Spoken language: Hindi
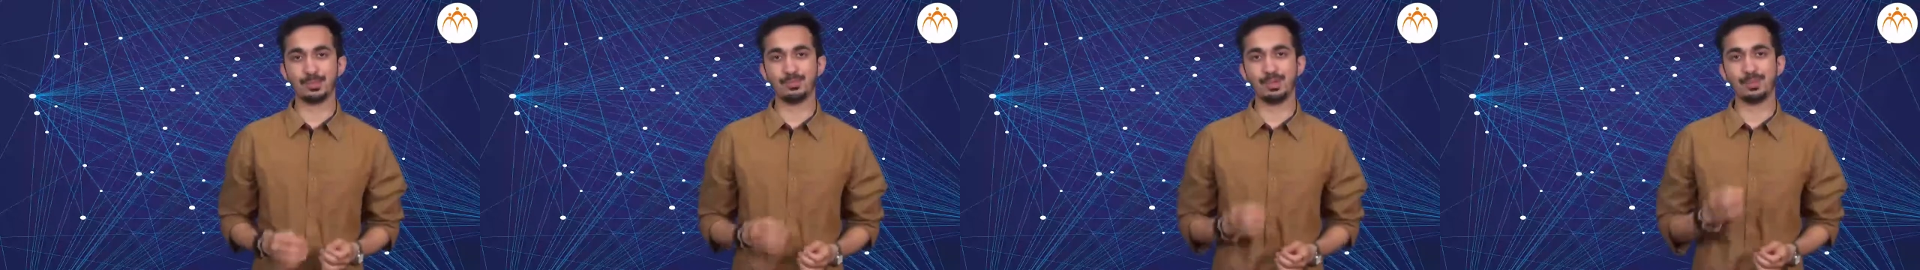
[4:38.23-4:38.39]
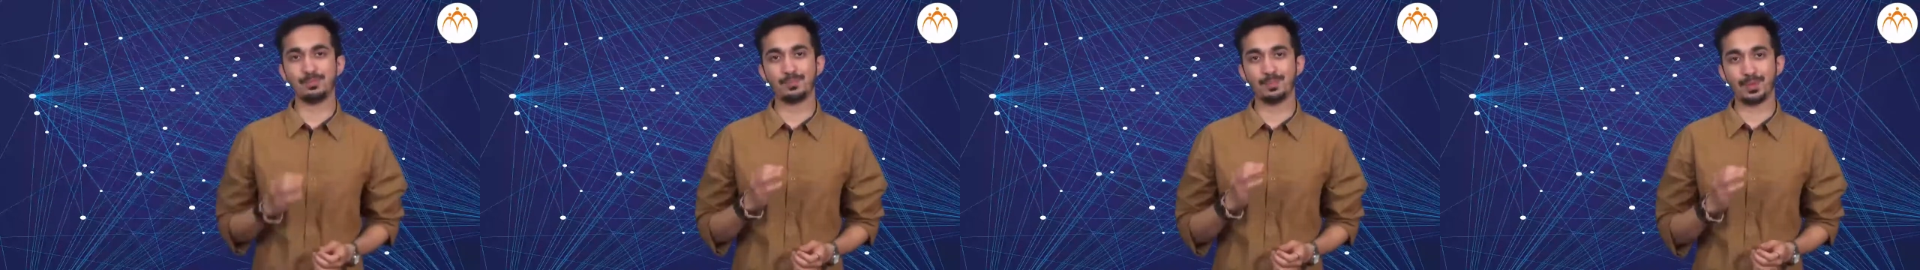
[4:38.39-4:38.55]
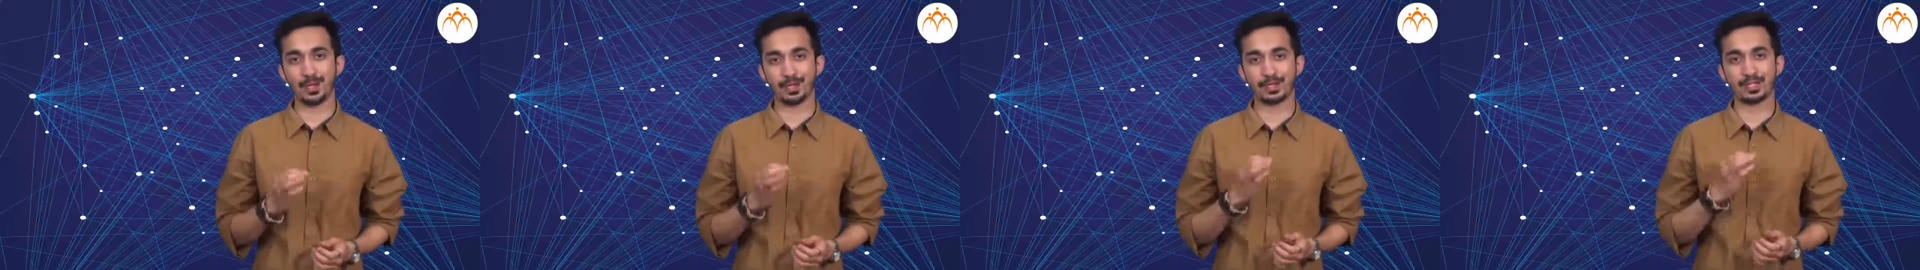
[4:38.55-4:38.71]

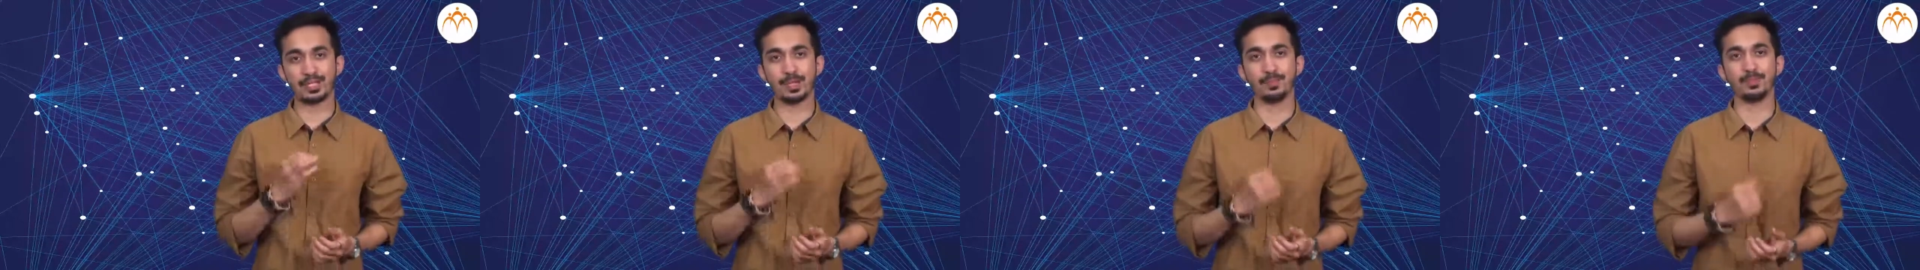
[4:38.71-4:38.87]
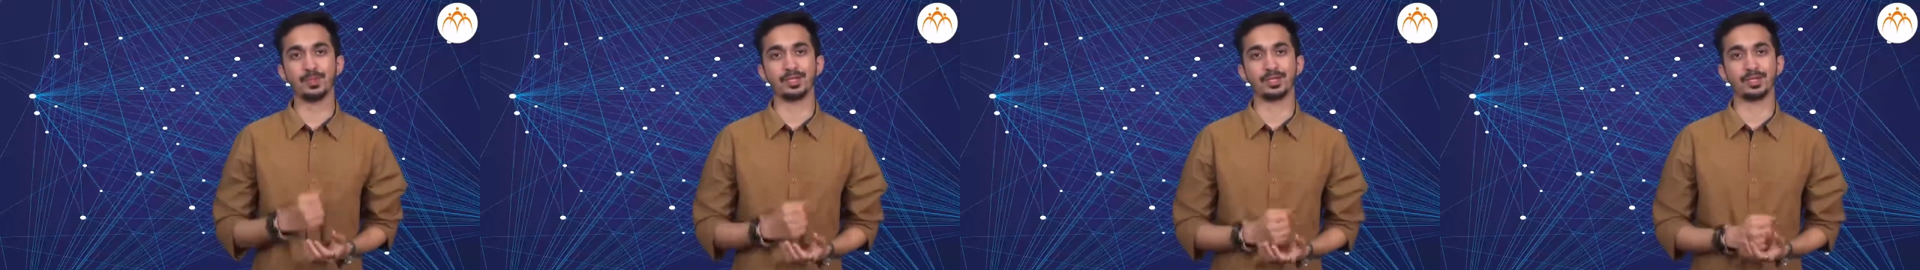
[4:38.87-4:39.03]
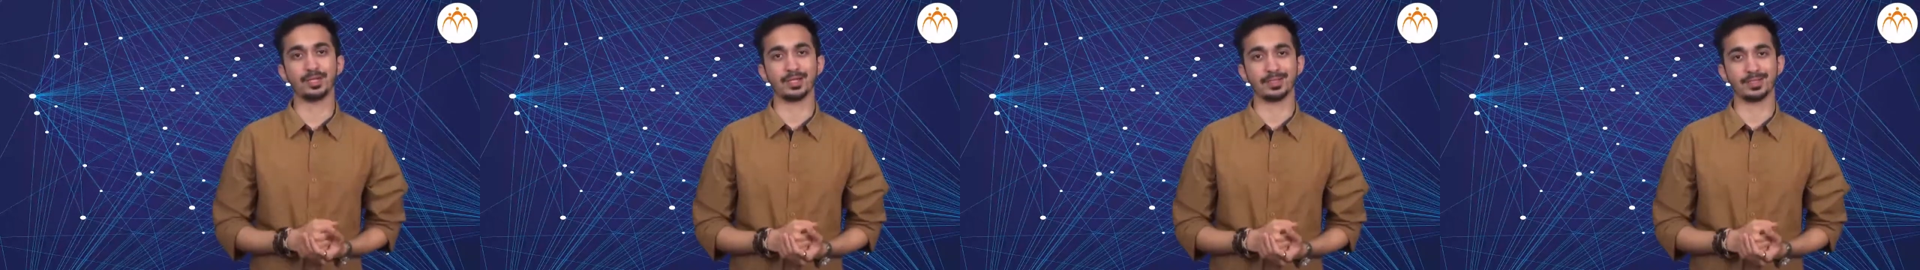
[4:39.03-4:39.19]
में
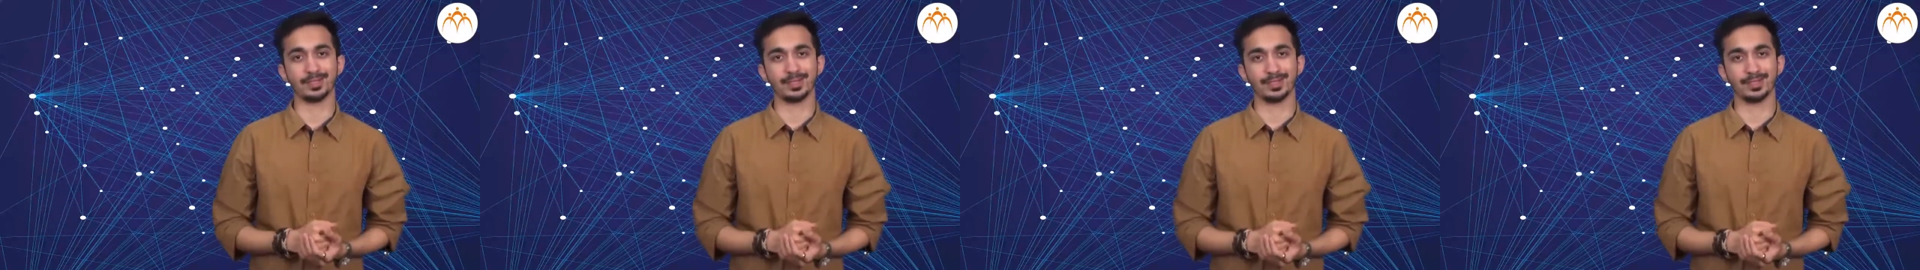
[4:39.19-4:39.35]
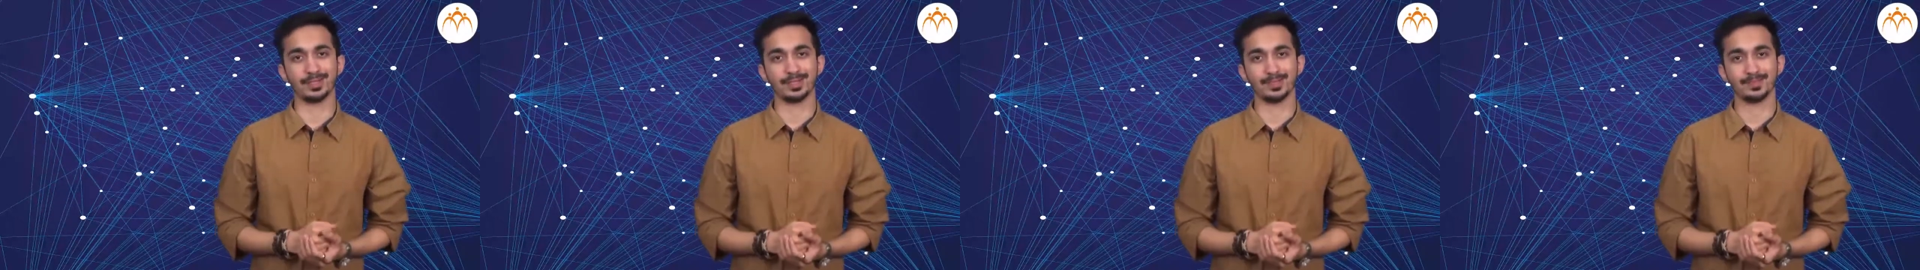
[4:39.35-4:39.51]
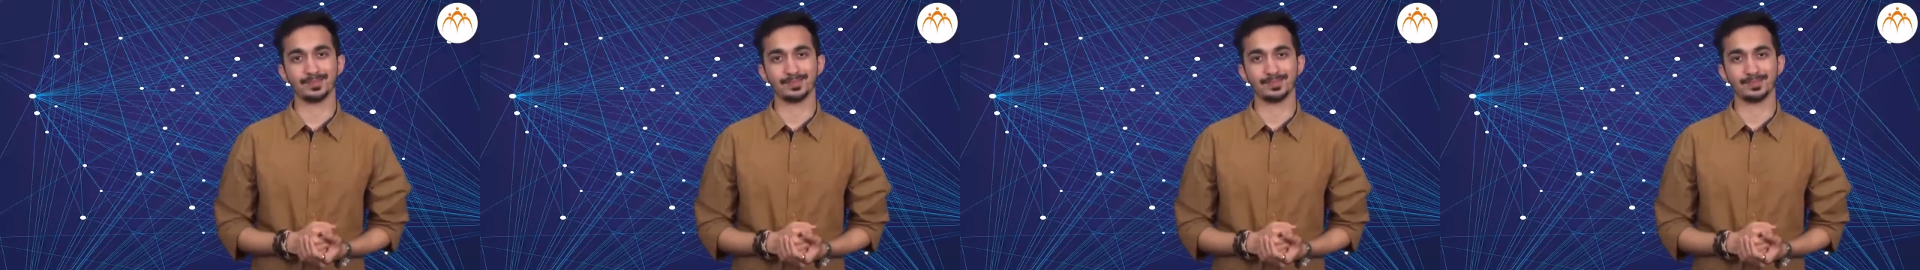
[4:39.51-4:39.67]
प्रक्षेपित करते हैं